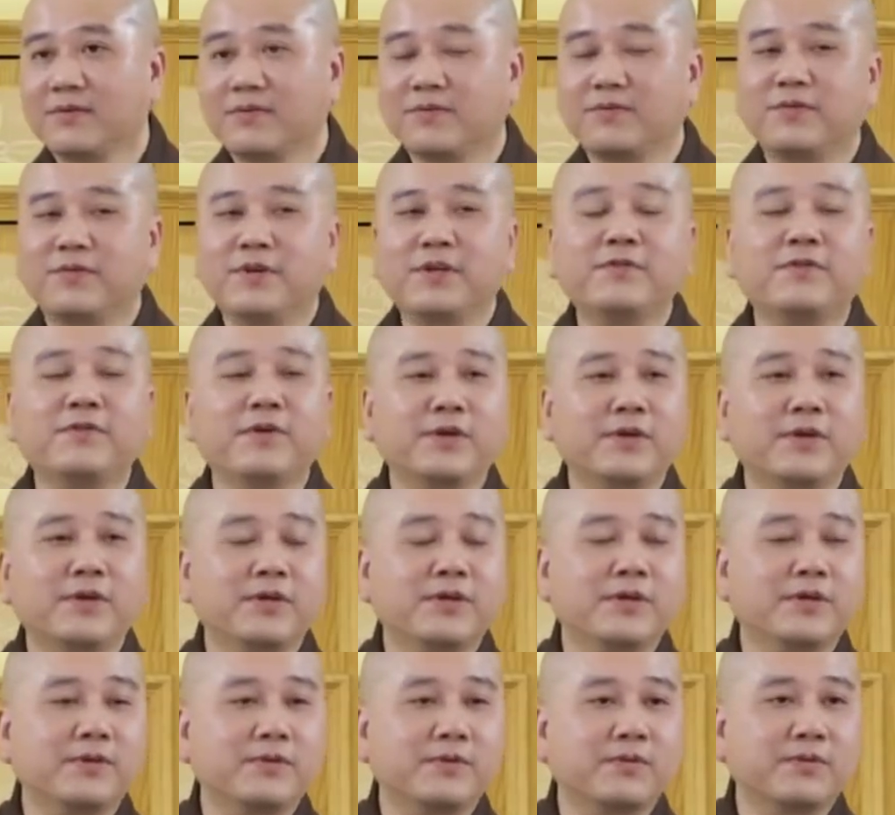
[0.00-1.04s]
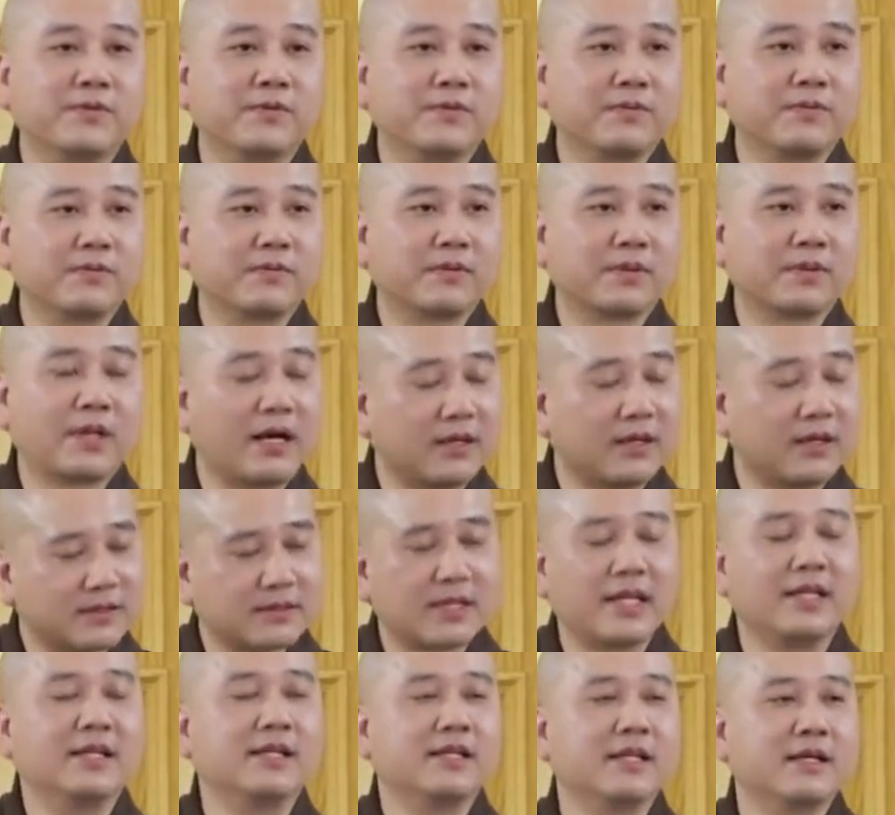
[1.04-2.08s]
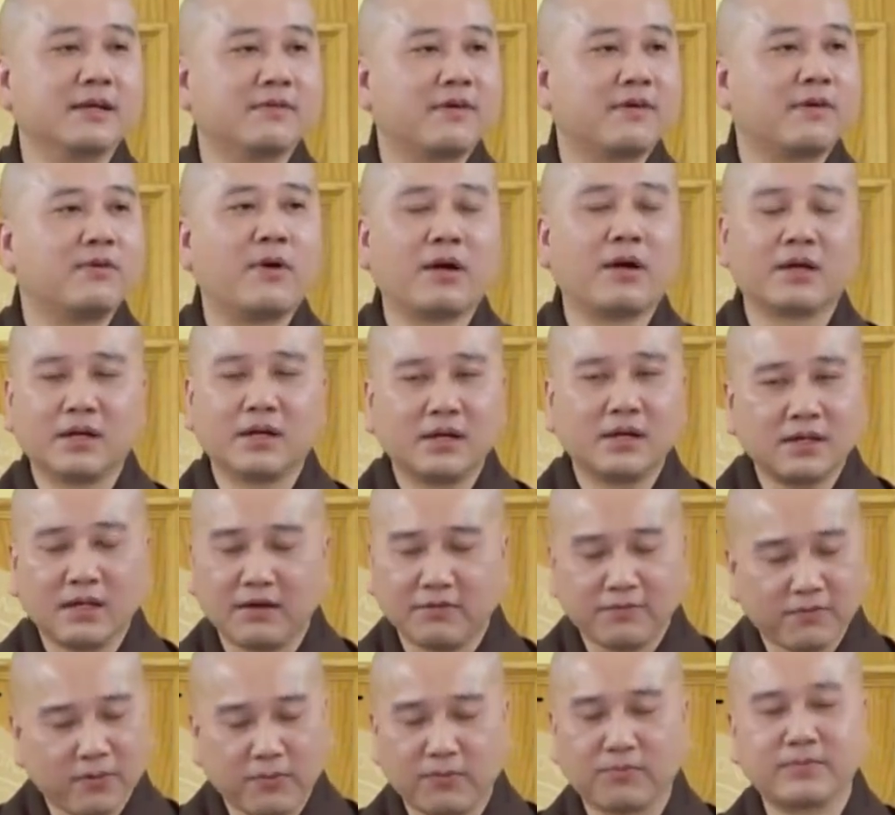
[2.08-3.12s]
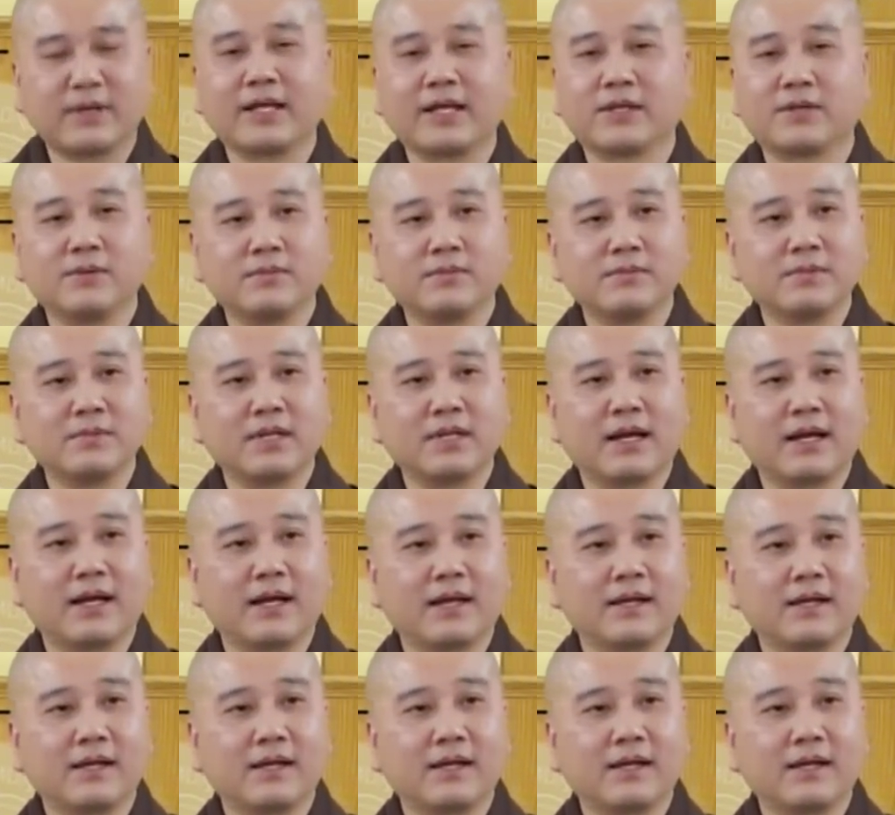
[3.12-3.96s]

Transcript: Quý vị thật tình đó, Pháp Hòa rất là phục đại chúng là